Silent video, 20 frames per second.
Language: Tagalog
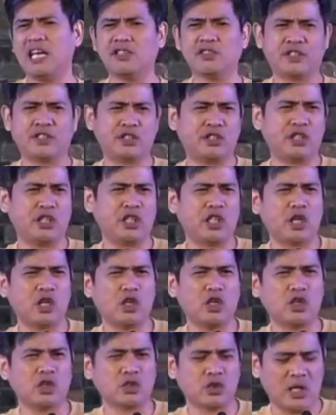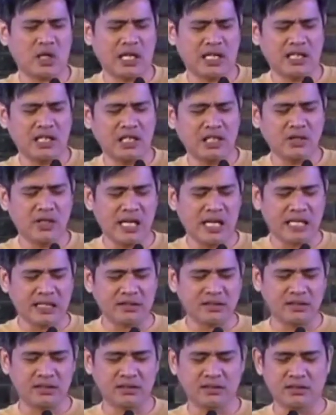sineryoso lang ninyo yan.
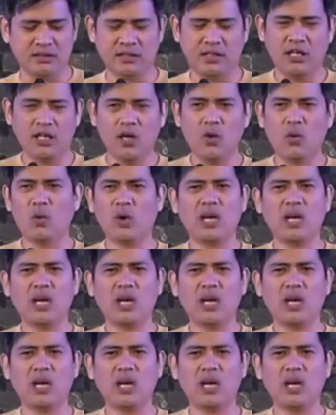Walang